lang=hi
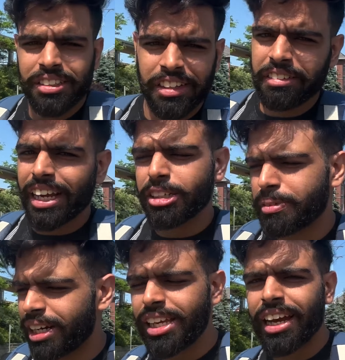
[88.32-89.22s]
फटाफट कैचअप
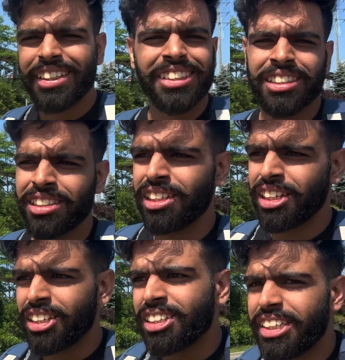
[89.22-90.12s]
कर लिया गाइस
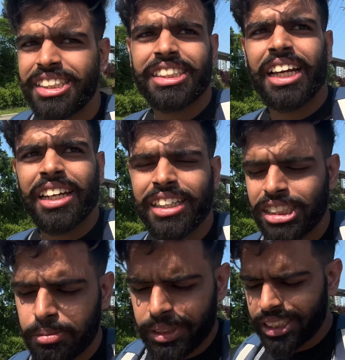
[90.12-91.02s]
इजी है
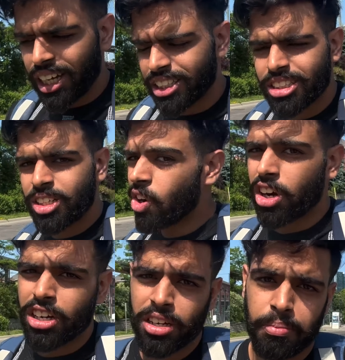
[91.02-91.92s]
इजी पीजी टास्क नॉट
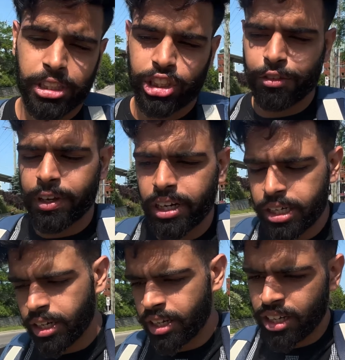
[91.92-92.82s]
मच डिफ़िकल्ट
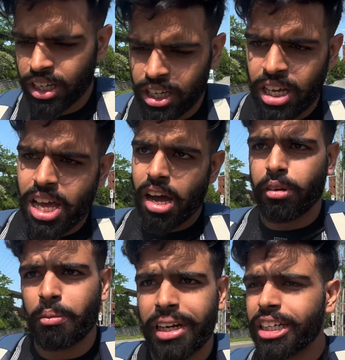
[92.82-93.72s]
अब
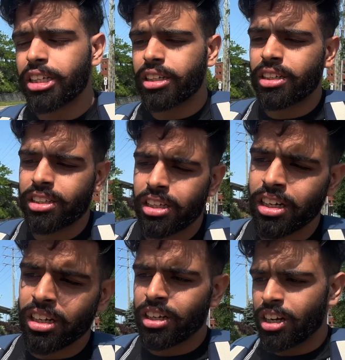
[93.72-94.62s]
हम लेटर
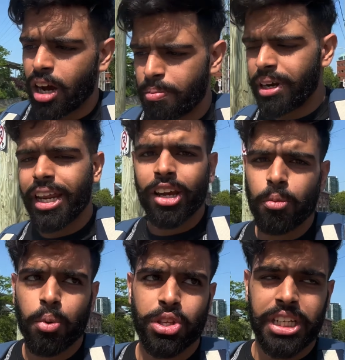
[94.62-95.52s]
अपने डे को
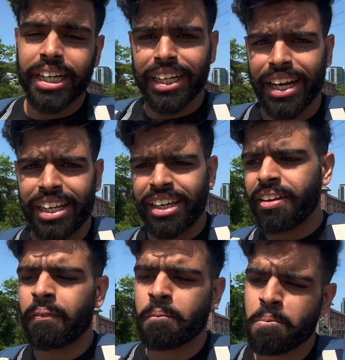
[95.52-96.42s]
प्रोसीड करेंगे
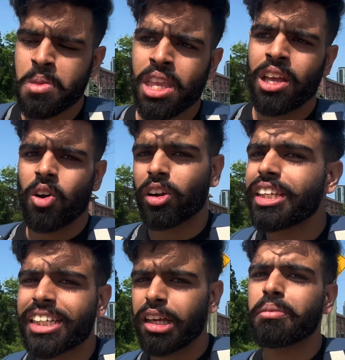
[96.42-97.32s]
और
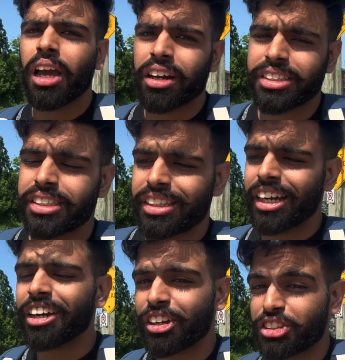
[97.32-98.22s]
देखते हम क्या कर सकते हैं
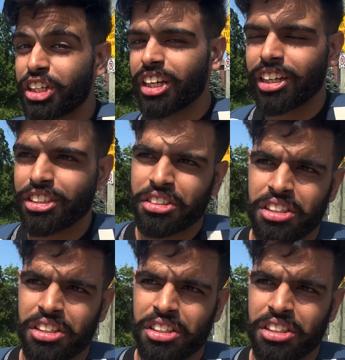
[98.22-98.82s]
इंटरेस्टिंग आज